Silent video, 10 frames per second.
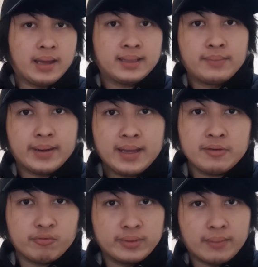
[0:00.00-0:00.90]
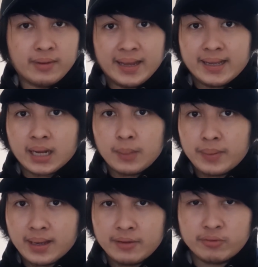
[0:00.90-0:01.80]
gimana udah mulai
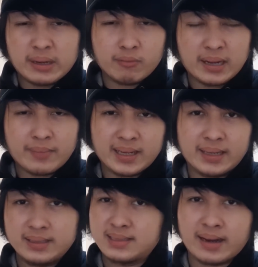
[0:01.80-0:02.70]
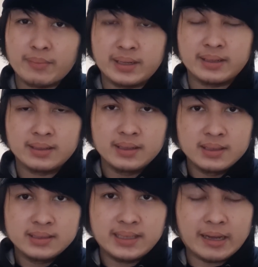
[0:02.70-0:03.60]
creepy kan udah mulai makin serem nih
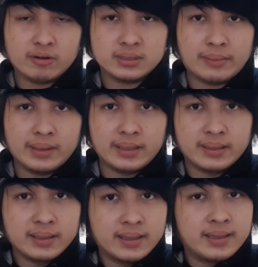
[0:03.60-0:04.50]
si Carlos ini